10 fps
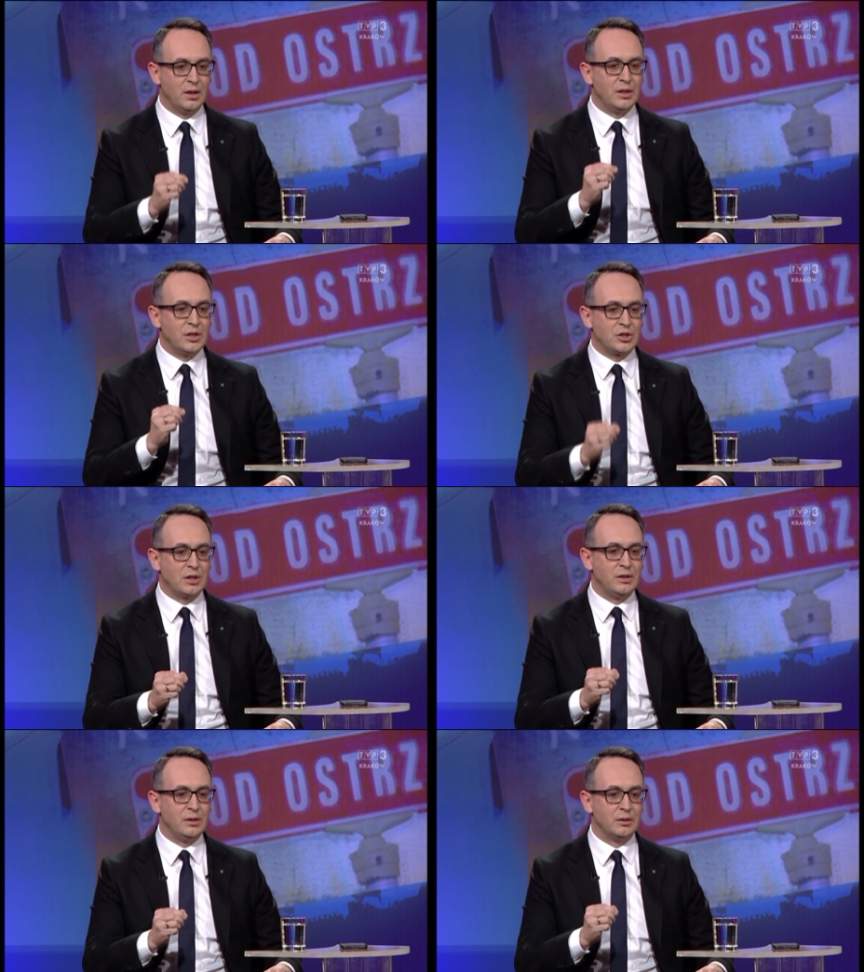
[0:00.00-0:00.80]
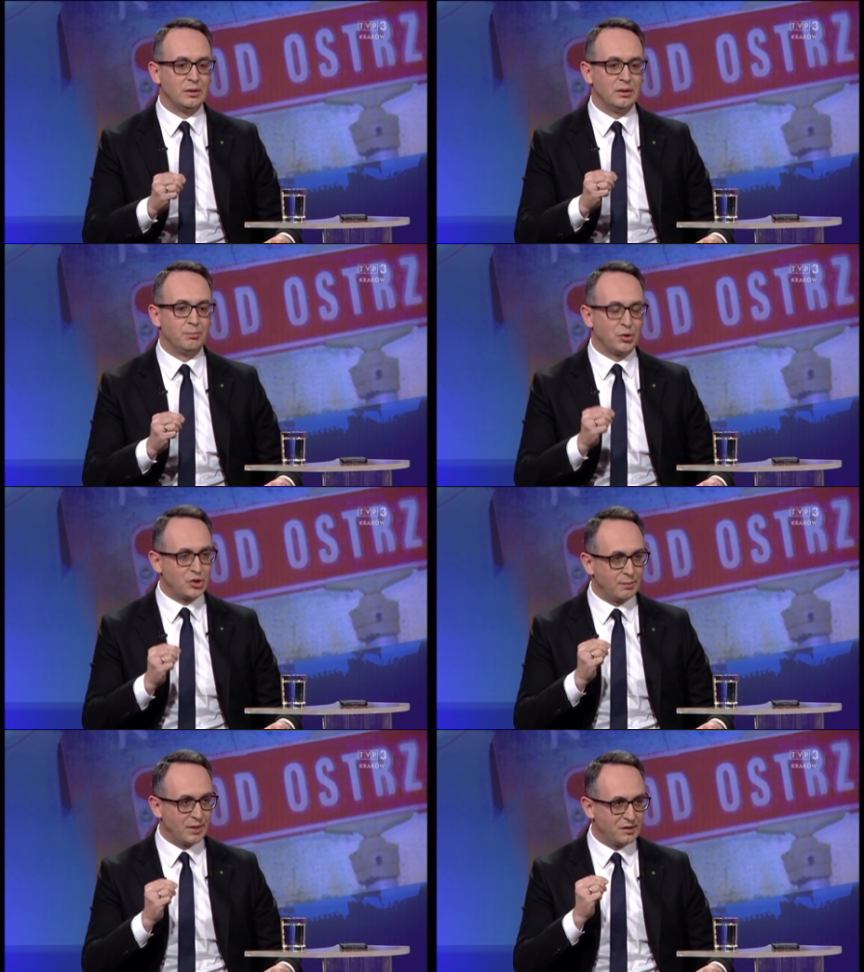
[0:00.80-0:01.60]
Jeżeli
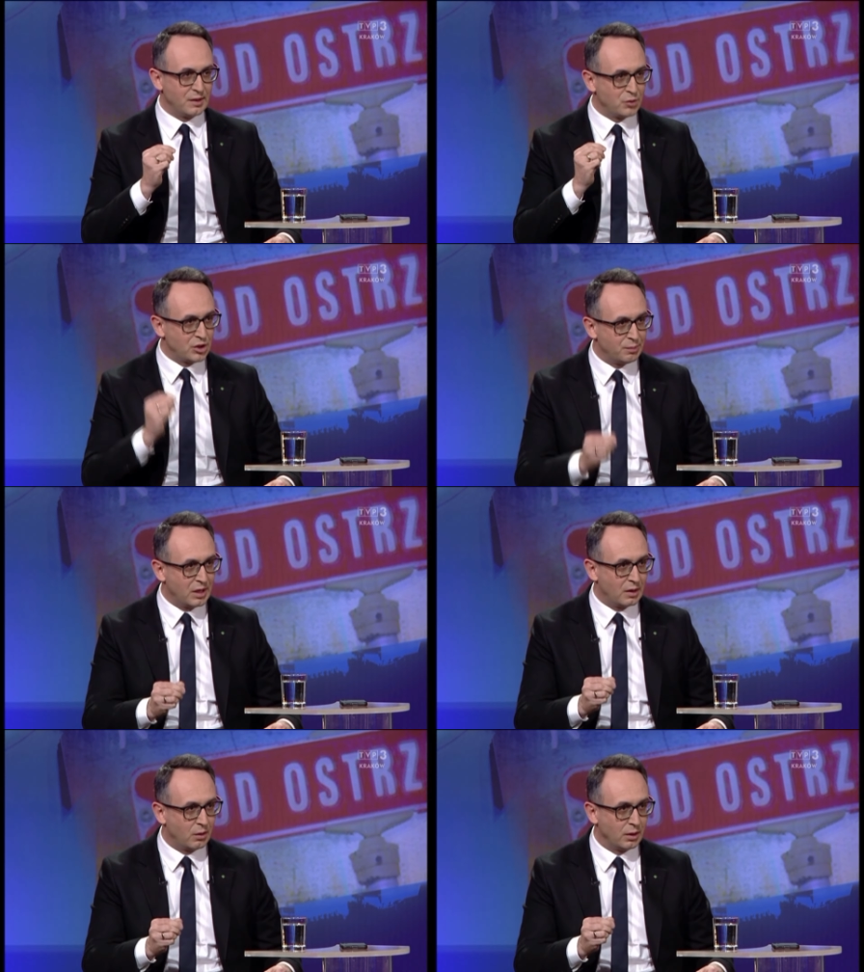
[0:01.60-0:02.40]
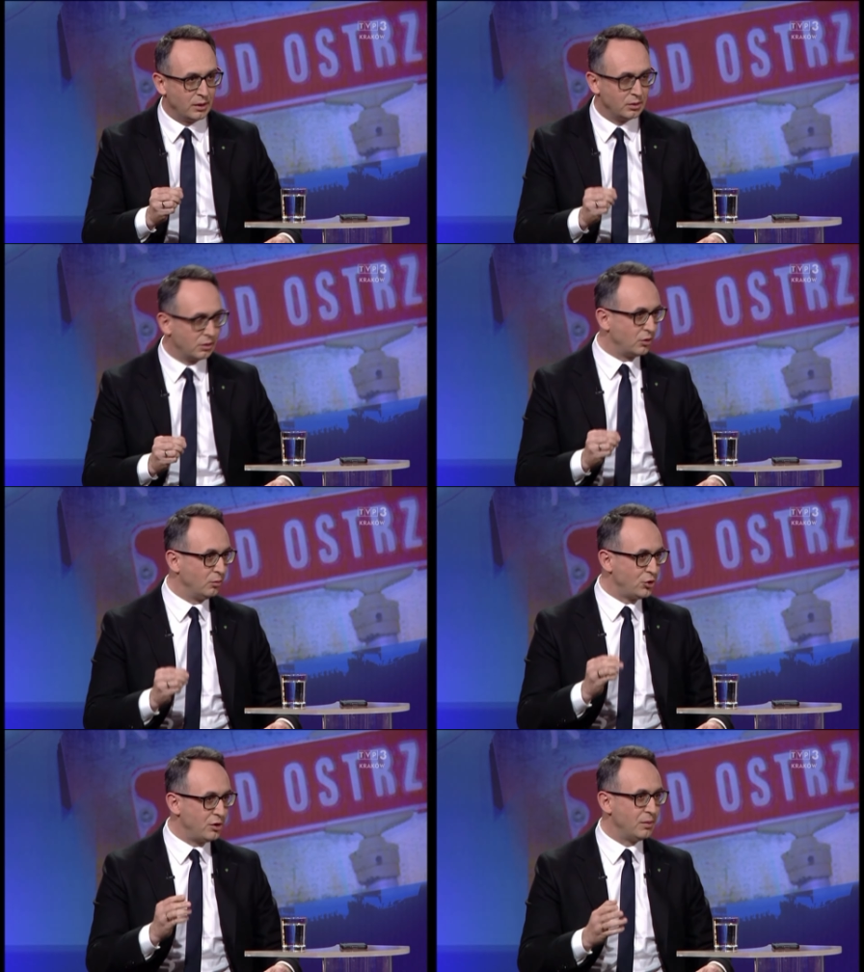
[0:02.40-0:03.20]
potrzebna jest nam szybka kolej, no to
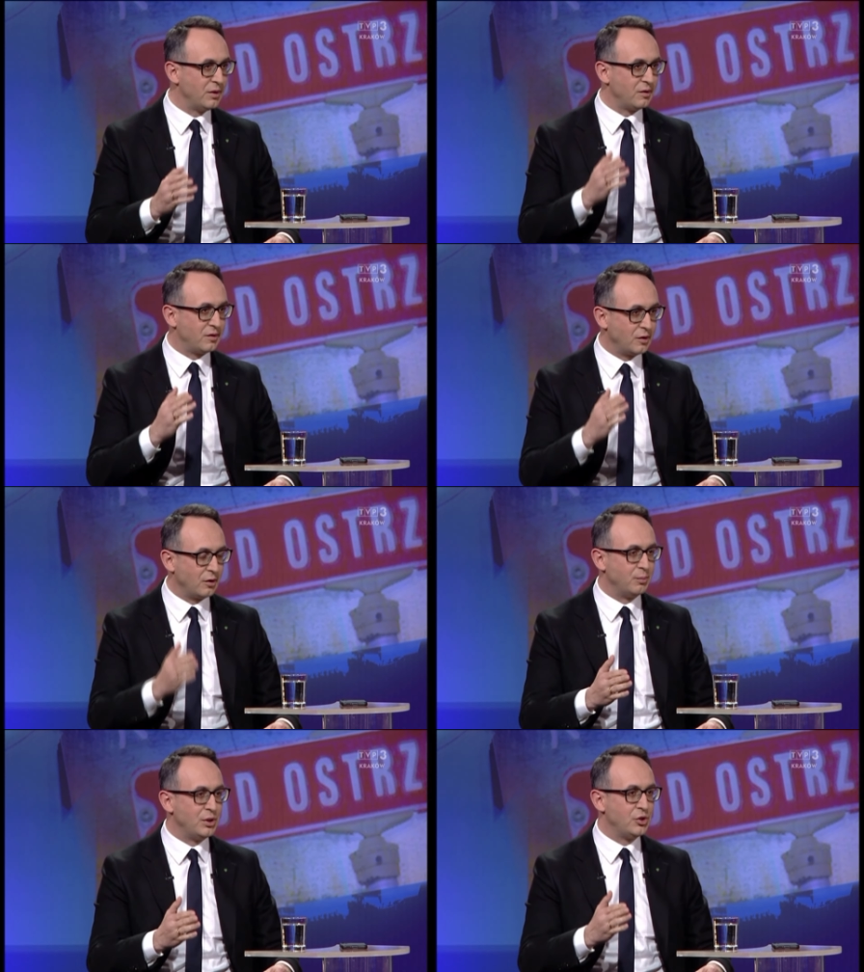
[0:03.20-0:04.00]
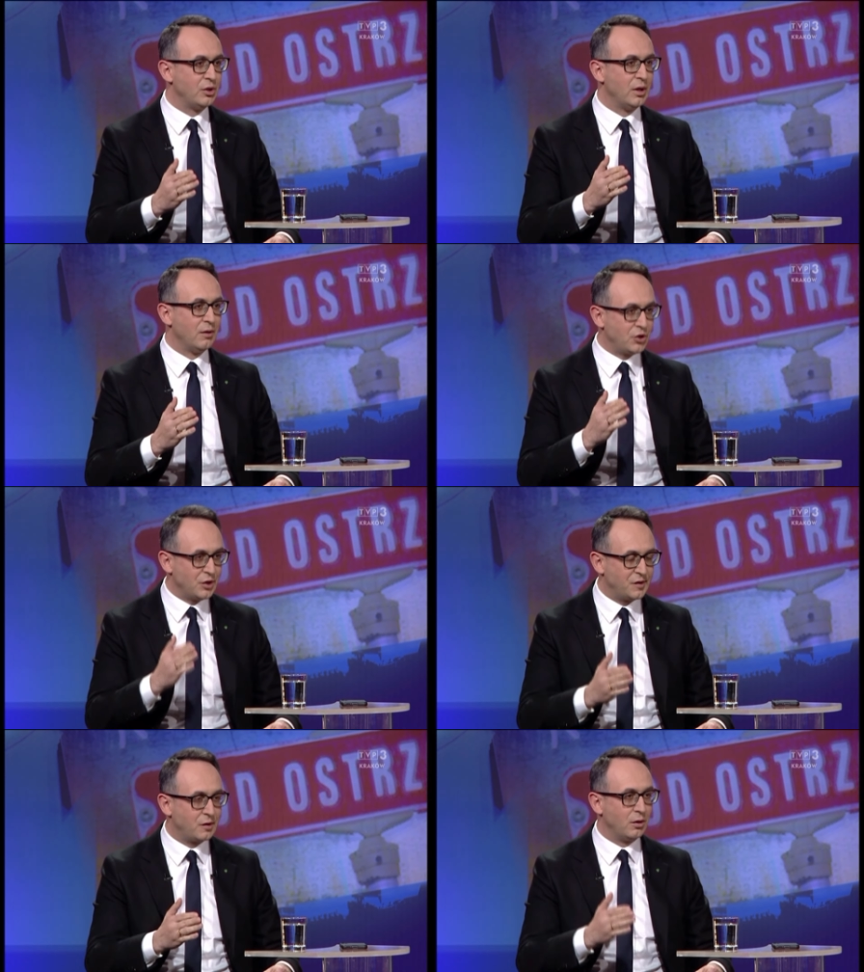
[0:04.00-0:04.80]
musimy zrobić
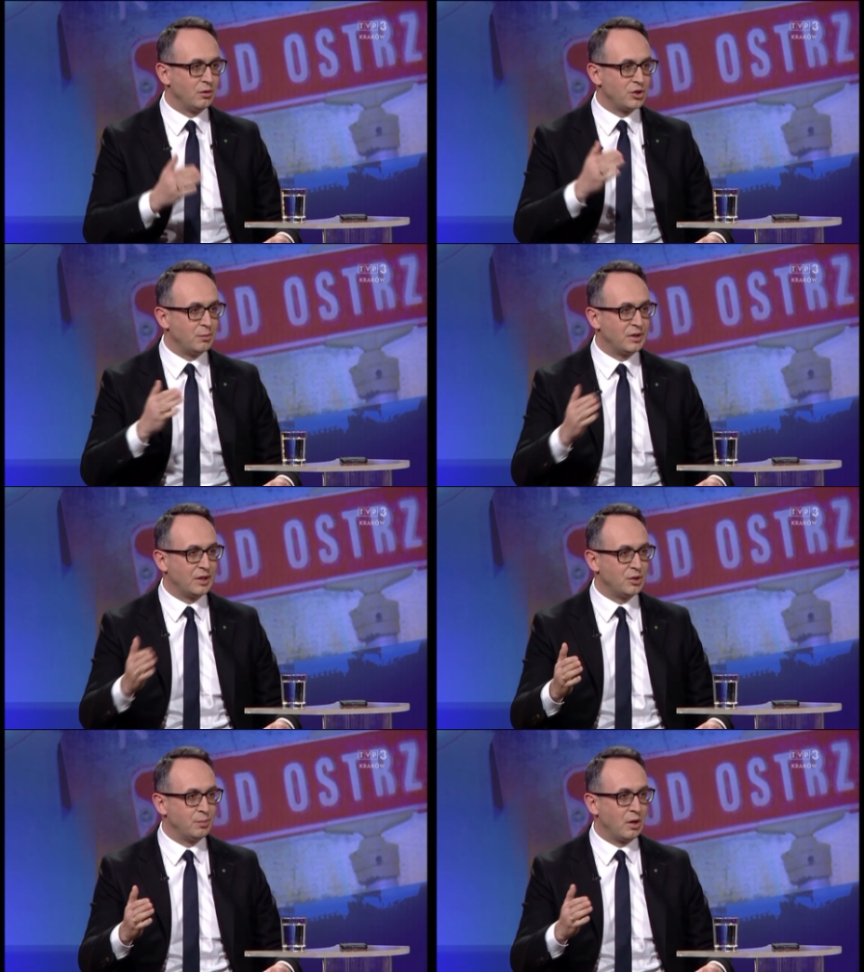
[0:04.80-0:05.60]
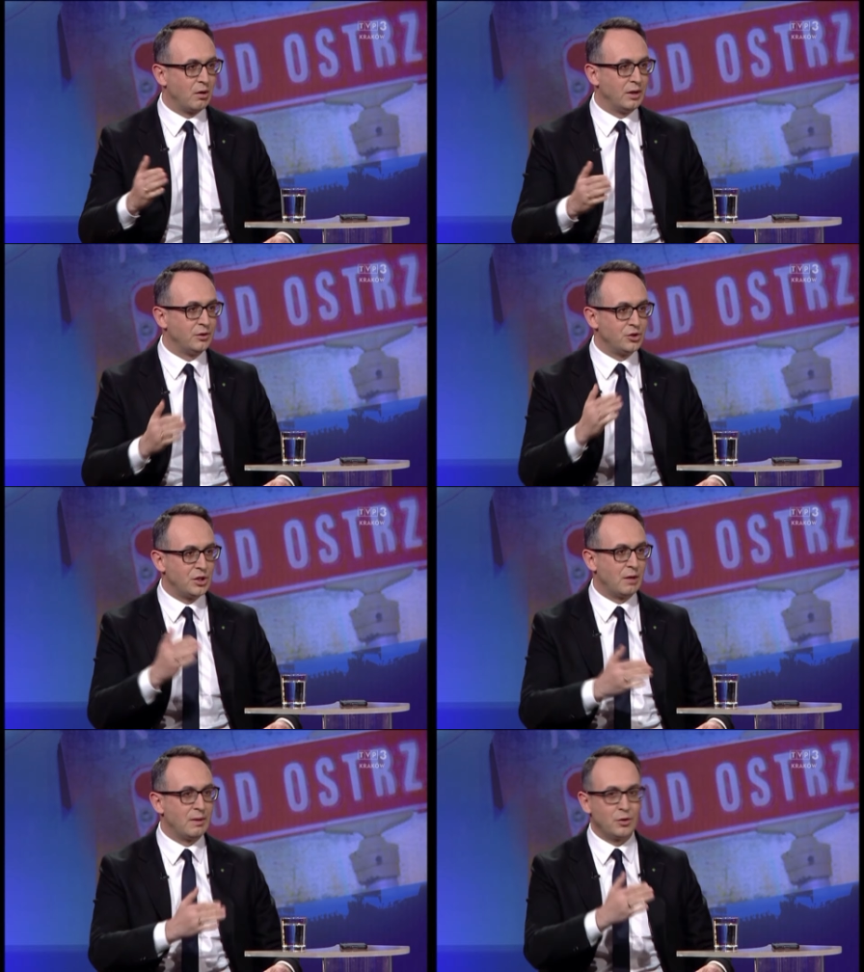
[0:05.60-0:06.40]
wszystko, żeby ta szybka kolej
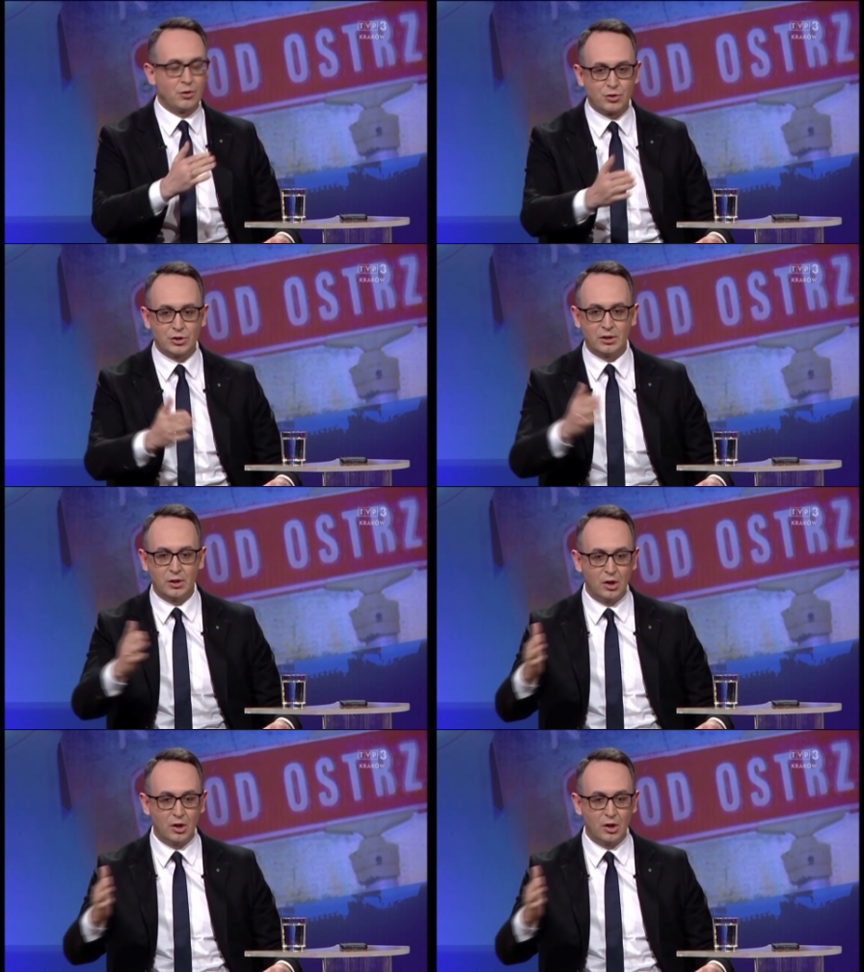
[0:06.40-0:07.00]
docierała do różnych